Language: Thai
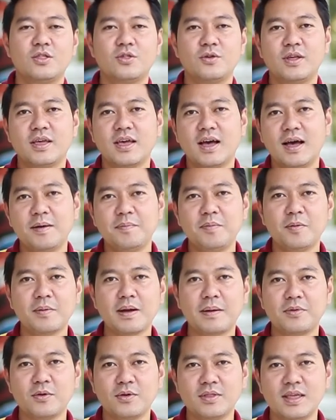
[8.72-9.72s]
สวัสดีครับ พบ
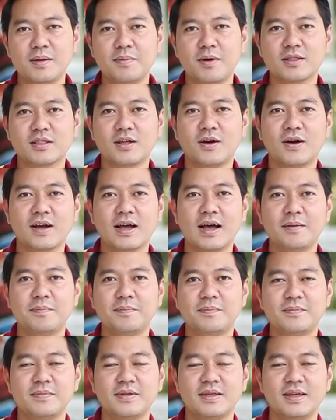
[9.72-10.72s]
กับยูนทีบอกต่อครับ
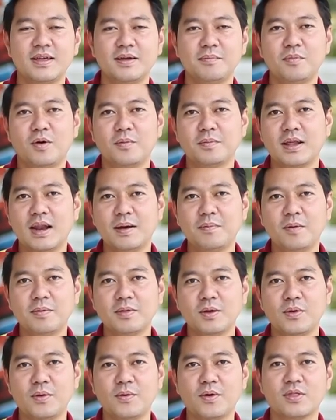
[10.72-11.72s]
ผมธนภพ
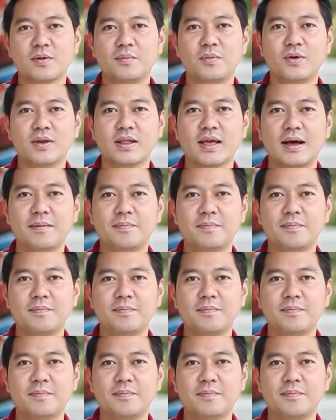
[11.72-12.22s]
ทวีวงสมบูรณ์ค